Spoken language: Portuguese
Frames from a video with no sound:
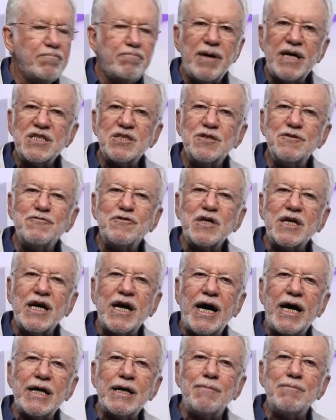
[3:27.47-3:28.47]

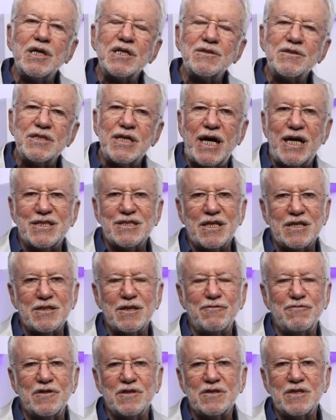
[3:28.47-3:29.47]
pacificar, amansar, né?
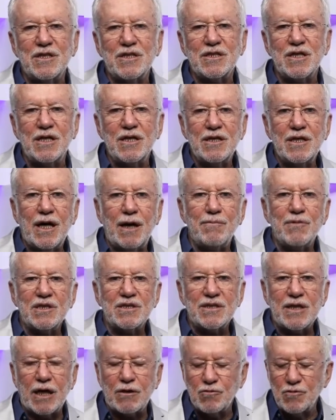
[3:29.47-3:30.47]
Talvez seja
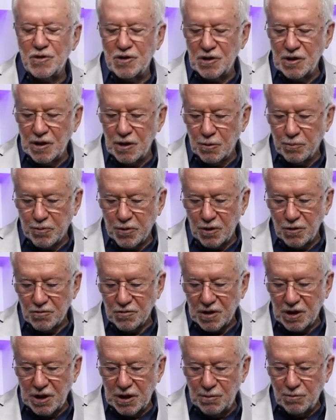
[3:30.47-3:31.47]
amansar com dinheiro, porque
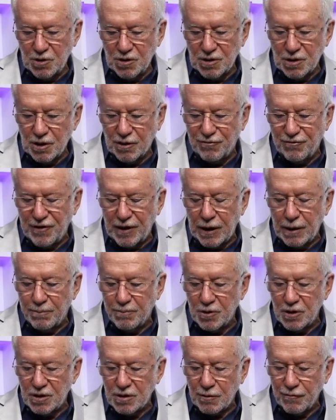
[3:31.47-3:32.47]
os crimes de que fala a
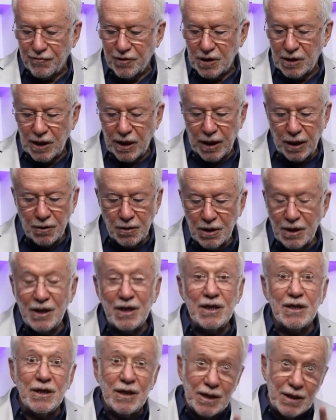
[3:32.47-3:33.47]
Polícia Federal
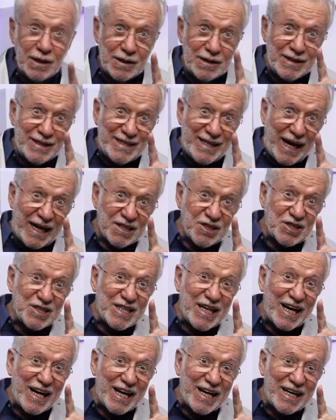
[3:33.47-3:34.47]
na
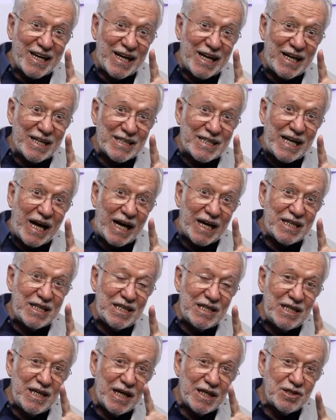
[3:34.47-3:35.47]

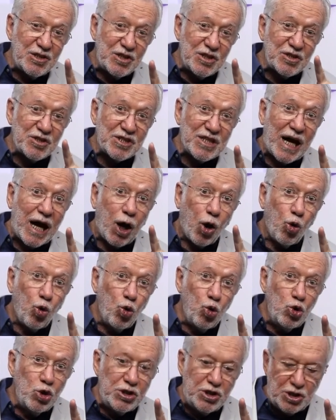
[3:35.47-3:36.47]
Secretaria de
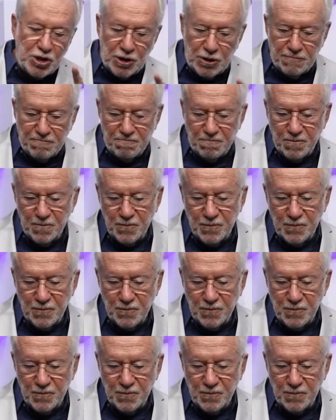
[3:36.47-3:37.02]
Saúde